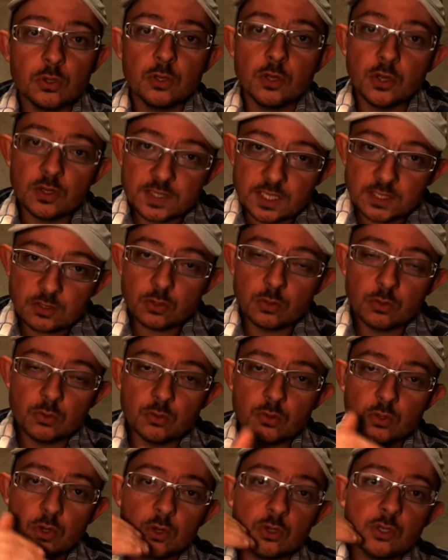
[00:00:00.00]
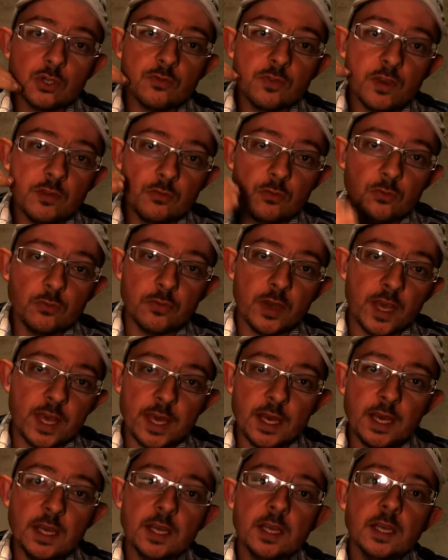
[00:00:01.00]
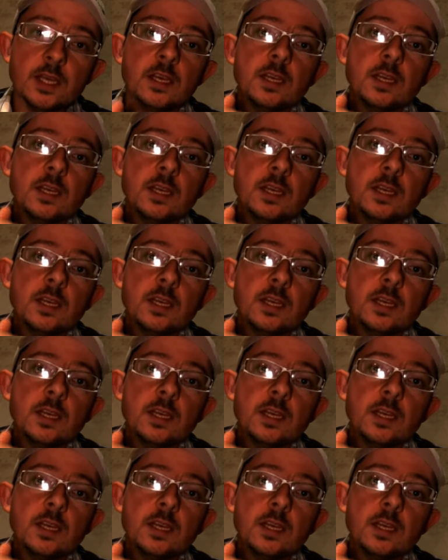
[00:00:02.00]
dans un second temps, je vais vous faire